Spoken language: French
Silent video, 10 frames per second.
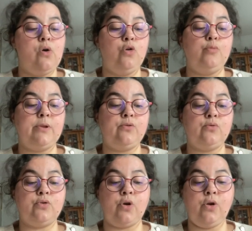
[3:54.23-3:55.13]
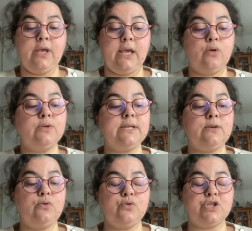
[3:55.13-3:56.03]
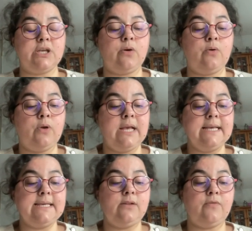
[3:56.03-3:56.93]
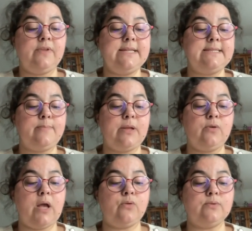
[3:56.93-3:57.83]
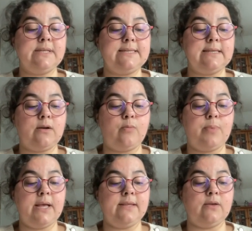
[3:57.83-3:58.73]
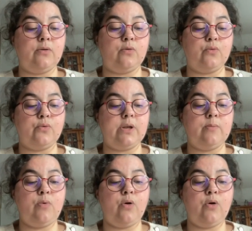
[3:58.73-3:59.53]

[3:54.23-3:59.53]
le matelot coq et Rodrigo le géant, qui n'en finissait pas de raconter ses campagnes contre les morts de